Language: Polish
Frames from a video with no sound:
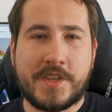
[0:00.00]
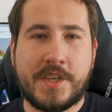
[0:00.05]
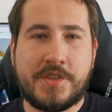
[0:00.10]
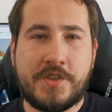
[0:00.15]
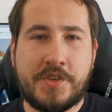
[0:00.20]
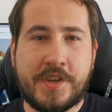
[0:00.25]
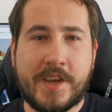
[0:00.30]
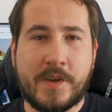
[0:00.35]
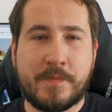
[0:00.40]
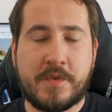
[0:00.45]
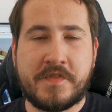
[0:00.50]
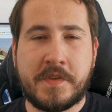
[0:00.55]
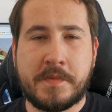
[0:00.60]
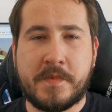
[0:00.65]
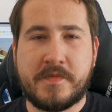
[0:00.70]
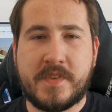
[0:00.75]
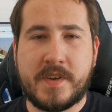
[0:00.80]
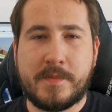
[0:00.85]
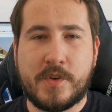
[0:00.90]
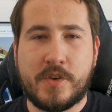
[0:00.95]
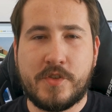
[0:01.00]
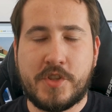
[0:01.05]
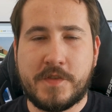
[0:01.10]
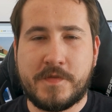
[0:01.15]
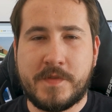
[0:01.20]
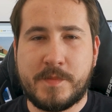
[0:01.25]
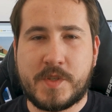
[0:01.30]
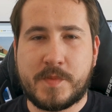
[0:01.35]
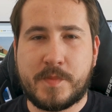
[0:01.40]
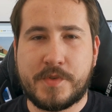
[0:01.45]
Cześć, dzisiaj opowiemy Wam o
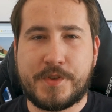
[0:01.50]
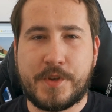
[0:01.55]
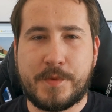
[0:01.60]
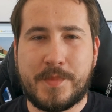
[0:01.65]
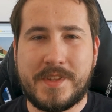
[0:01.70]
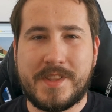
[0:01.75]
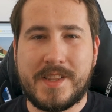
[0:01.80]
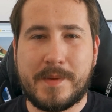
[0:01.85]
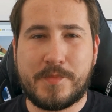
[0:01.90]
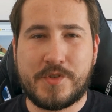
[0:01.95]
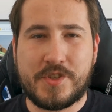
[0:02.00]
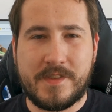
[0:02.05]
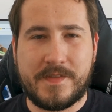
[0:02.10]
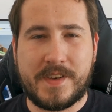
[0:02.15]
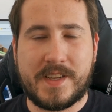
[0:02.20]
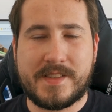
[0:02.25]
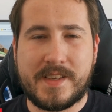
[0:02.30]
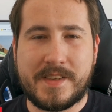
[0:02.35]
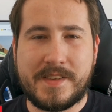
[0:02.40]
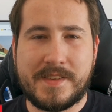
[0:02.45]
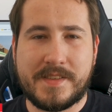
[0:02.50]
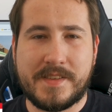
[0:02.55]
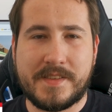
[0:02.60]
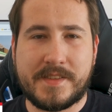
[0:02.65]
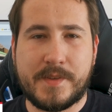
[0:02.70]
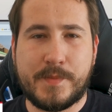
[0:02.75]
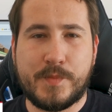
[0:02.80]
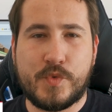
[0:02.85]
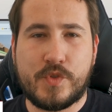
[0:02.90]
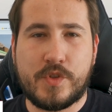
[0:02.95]
nowym sposobie na przywracanie
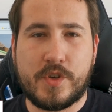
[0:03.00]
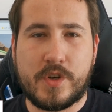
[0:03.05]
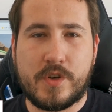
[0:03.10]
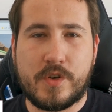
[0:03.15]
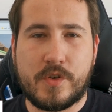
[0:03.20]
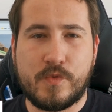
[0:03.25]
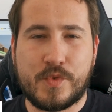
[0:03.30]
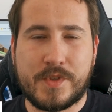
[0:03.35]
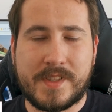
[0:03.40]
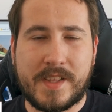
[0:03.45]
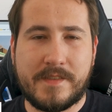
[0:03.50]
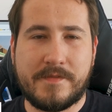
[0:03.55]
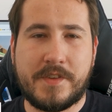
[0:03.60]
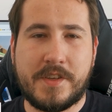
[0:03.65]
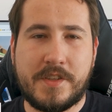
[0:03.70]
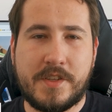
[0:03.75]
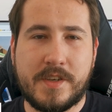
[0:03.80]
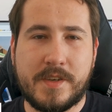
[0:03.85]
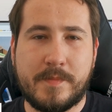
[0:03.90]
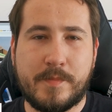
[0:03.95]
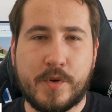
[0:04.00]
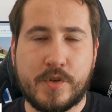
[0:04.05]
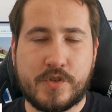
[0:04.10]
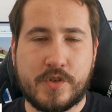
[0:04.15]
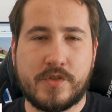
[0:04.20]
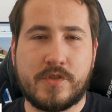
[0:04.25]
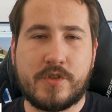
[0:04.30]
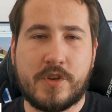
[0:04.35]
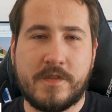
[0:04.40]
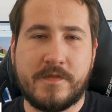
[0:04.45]
systemu do ustawień
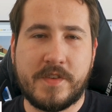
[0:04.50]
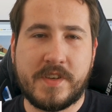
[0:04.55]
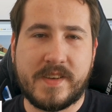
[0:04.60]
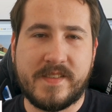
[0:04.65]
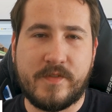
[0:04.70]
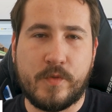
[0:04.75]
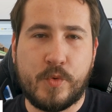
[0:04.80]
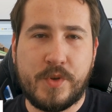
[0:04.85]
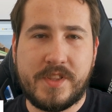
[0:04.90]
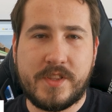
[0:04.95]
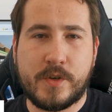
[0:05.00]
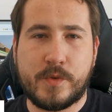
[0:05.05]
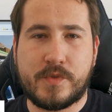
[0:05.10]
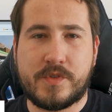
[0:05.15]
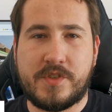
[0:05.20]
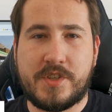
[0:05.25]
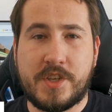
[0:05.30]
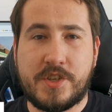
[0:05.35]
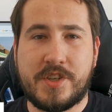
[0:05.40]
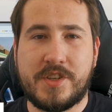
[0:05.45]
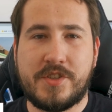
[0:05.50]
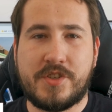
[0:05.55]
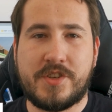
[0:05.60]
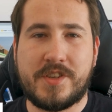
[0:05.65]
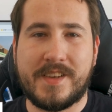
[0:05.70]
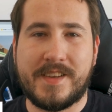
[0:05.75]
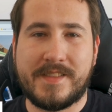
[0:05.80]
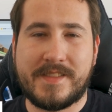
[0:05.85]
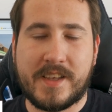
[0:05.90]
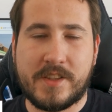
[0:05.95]
początkowych w Windows 10.